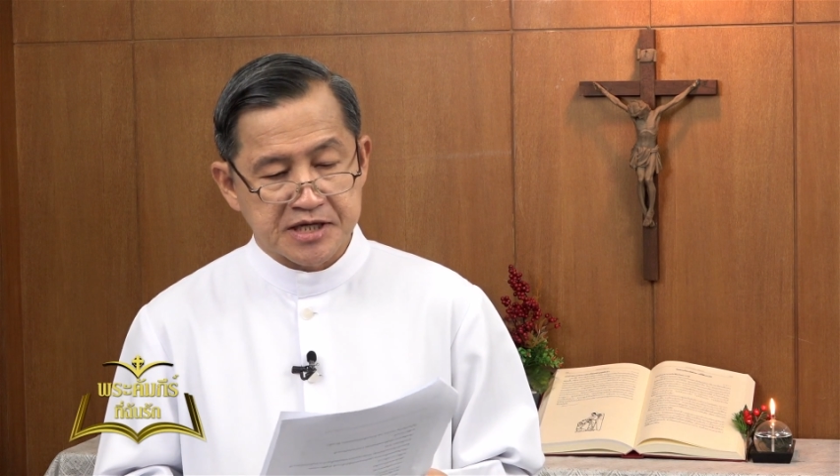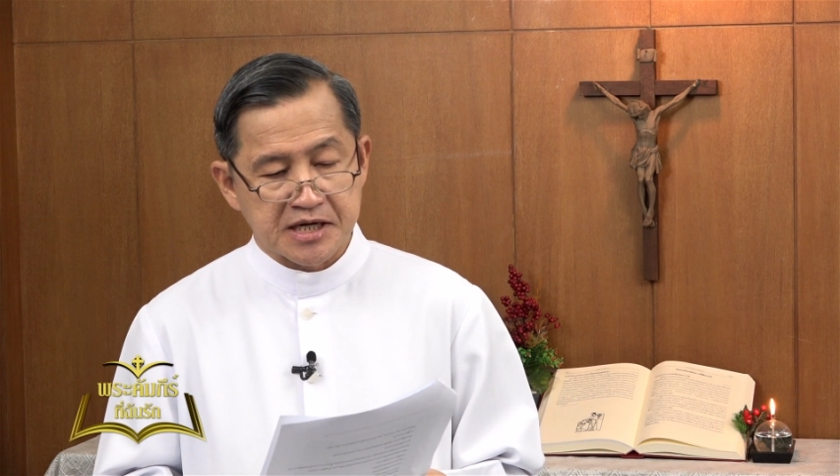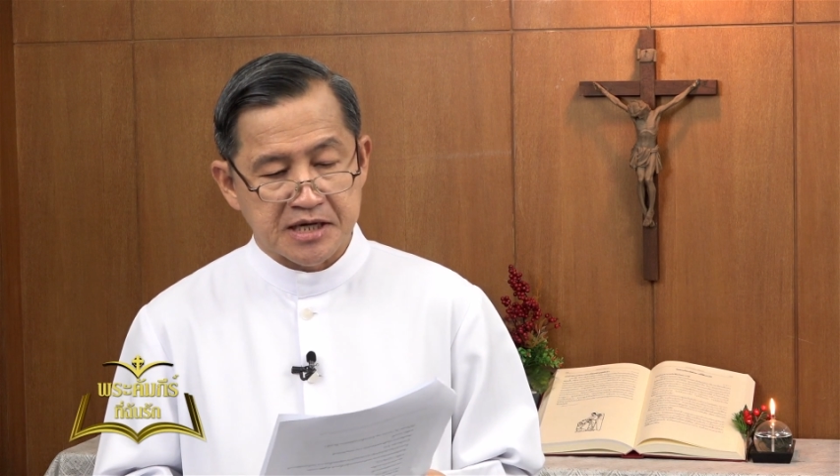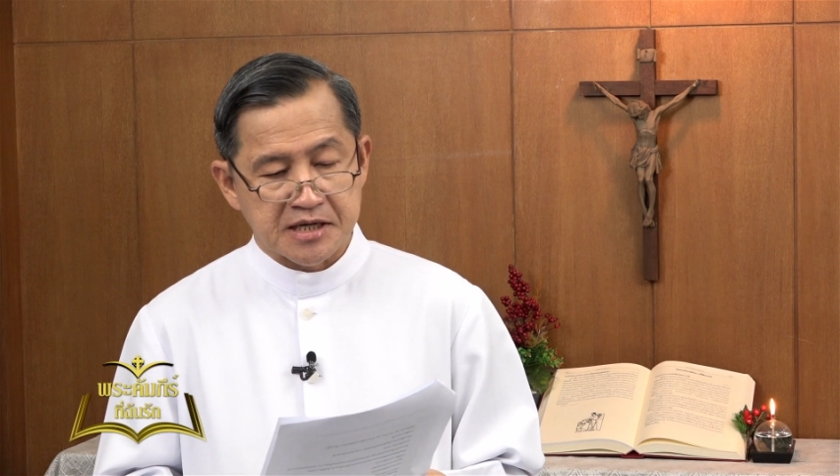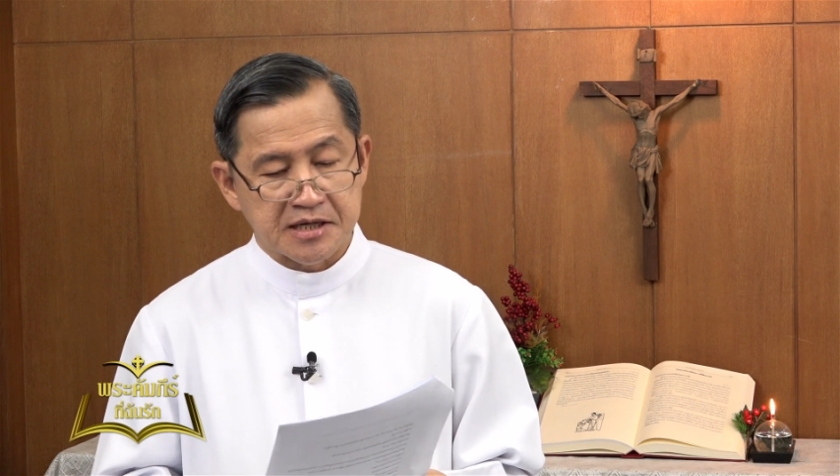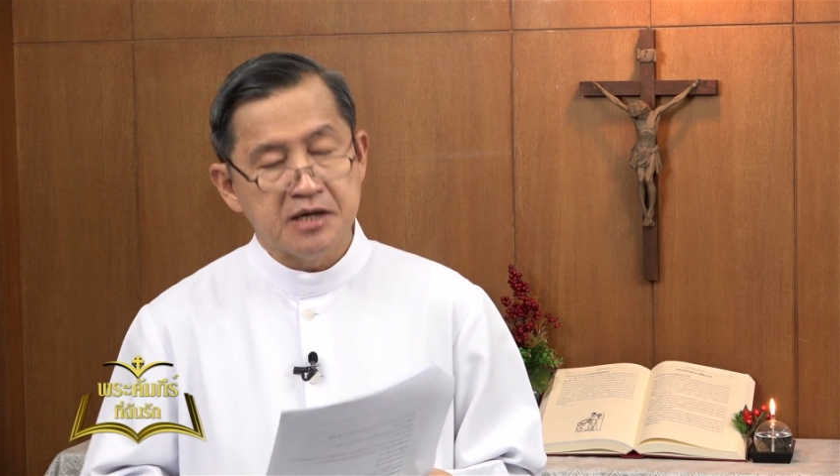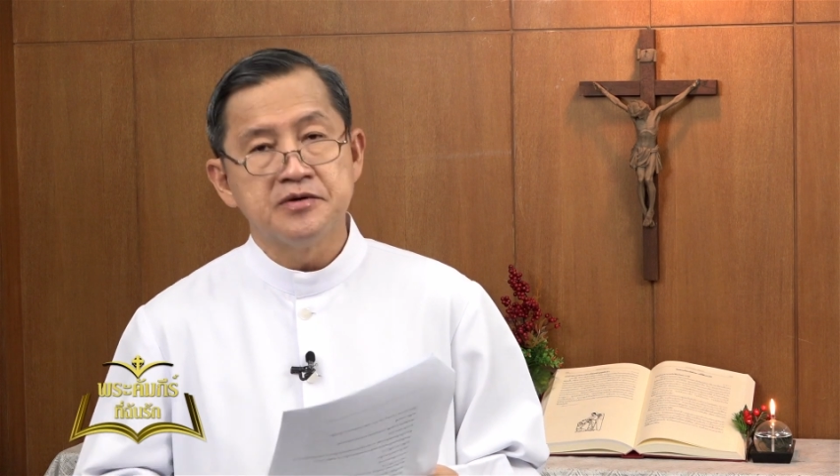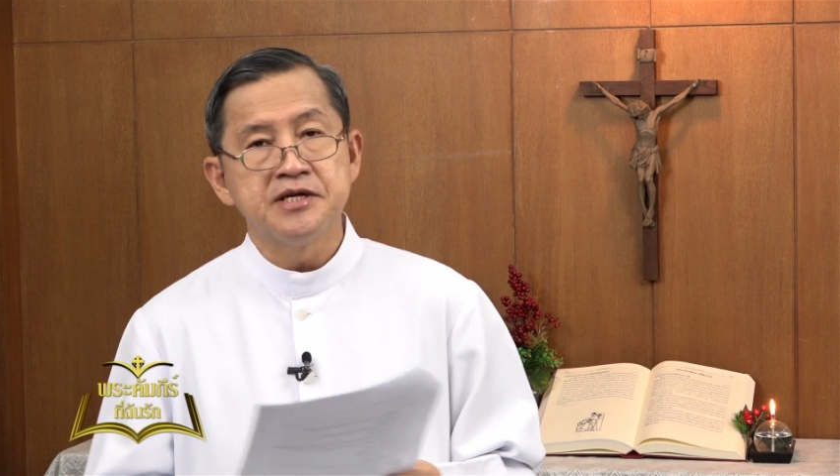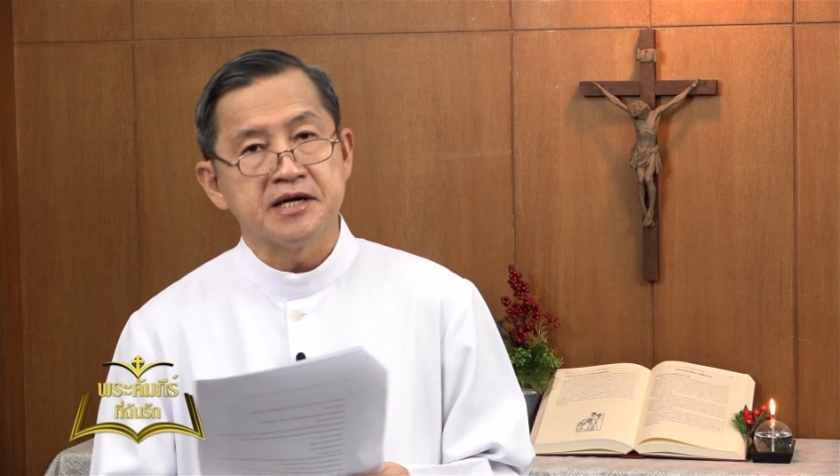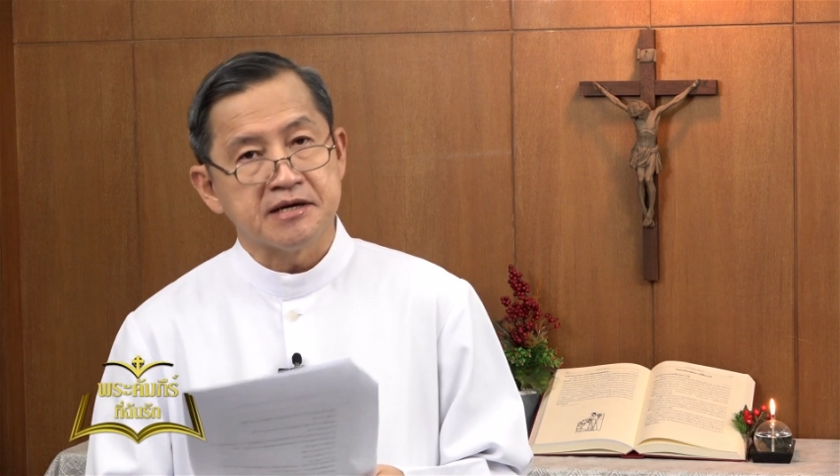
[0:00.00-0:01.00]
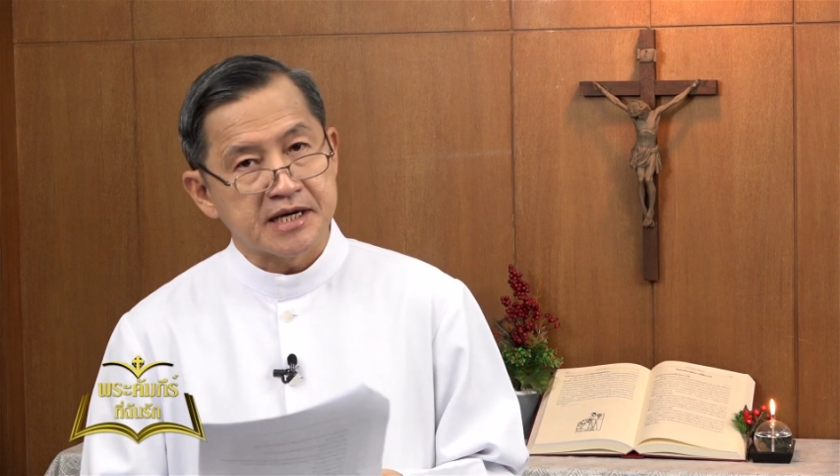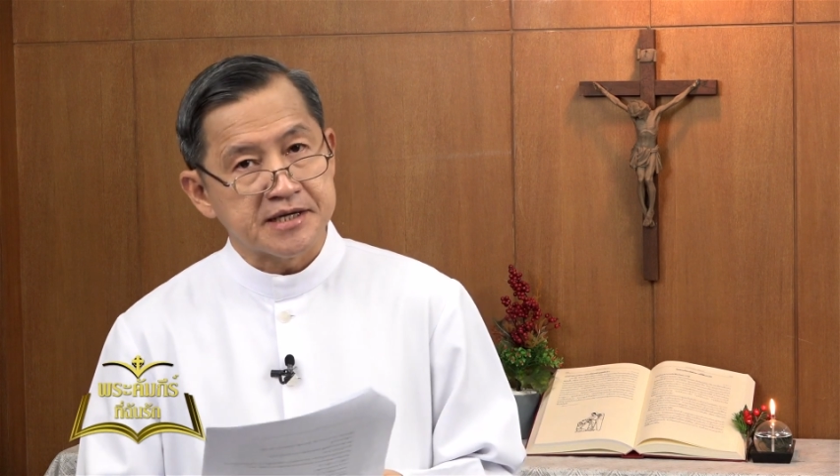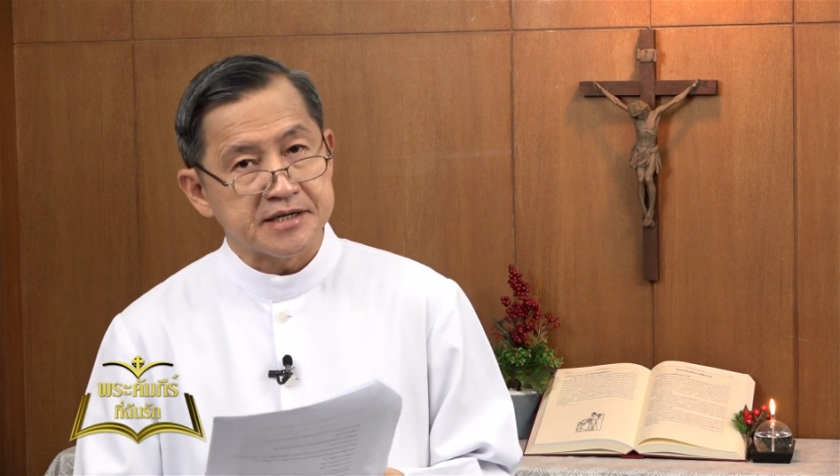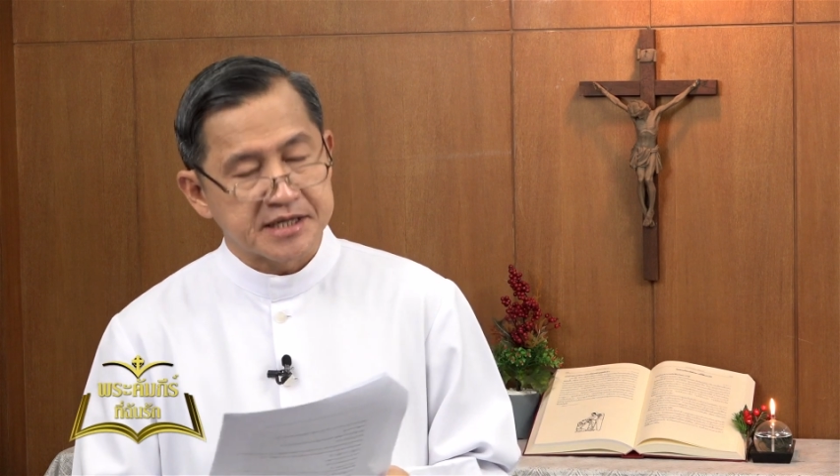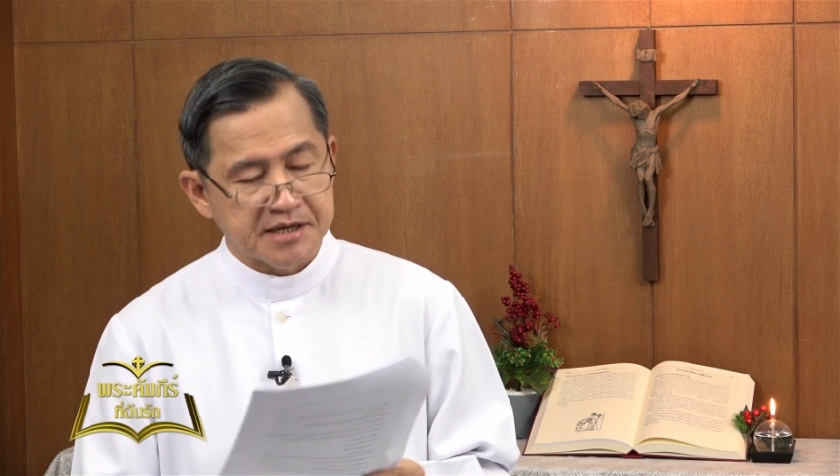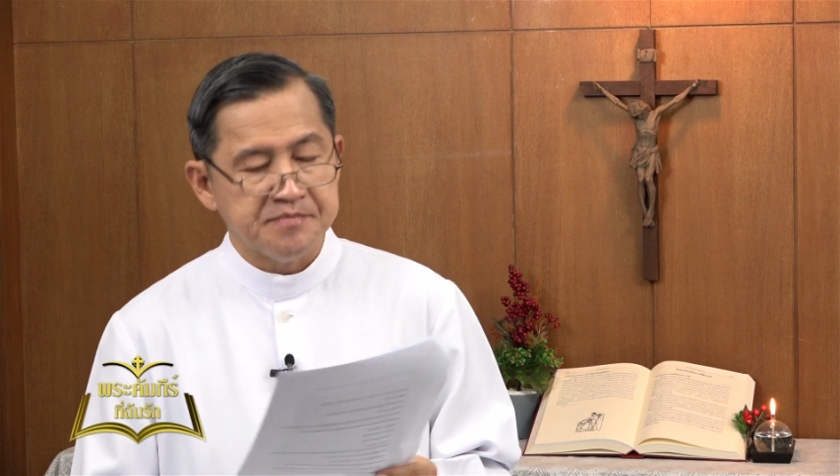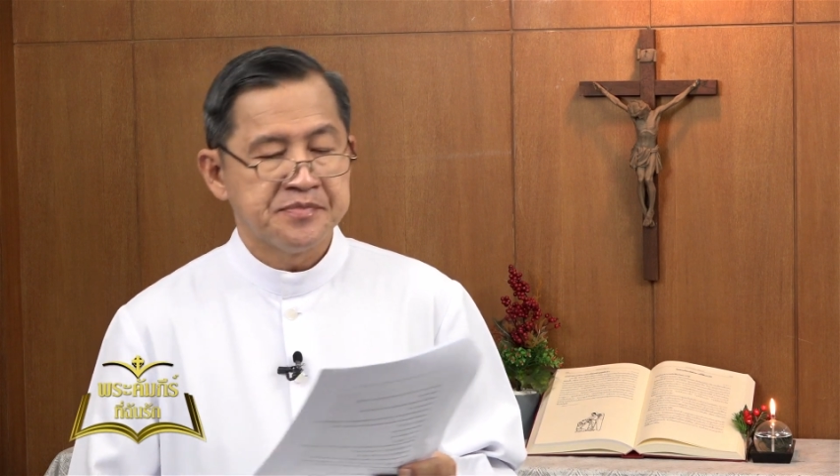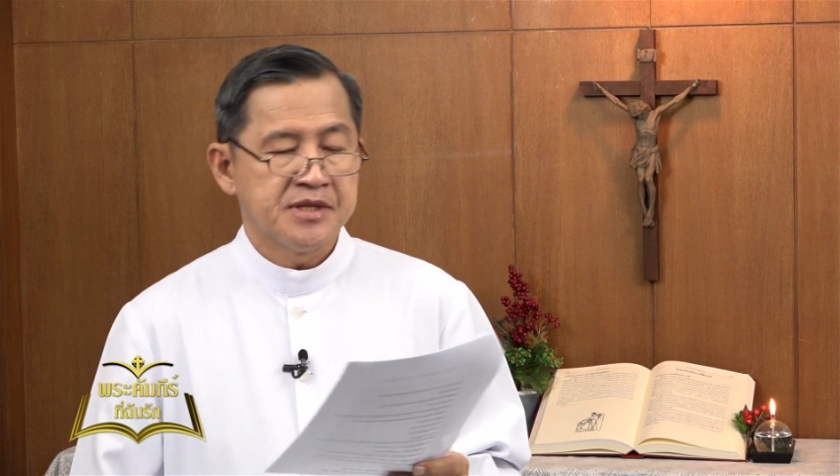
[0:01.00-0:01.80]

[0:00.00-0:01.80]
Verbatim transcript: กาเล่าเรื่องอะไรนะครับ